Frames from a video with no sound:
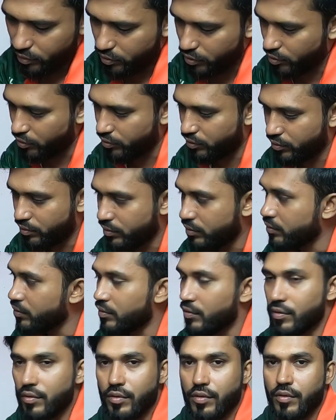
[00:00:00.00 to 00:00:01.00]
জোস
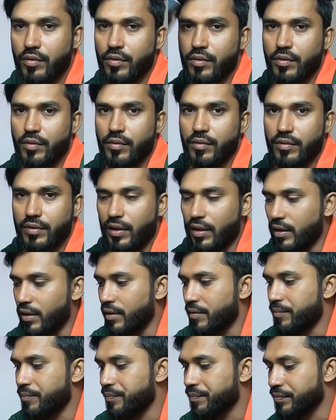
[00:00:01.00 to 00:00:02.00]
টাটা
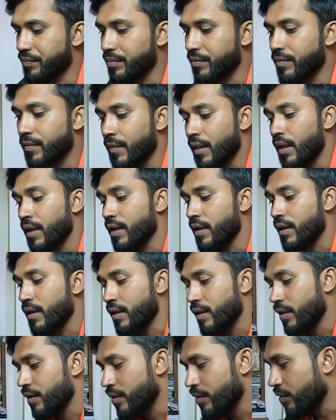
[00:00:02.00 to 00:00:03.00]

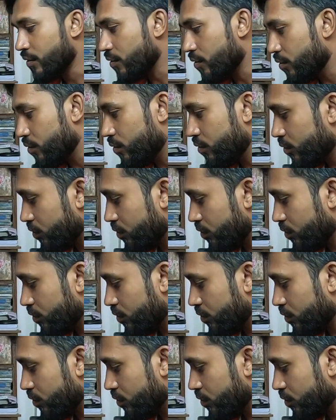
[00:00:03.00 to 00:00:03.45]
তো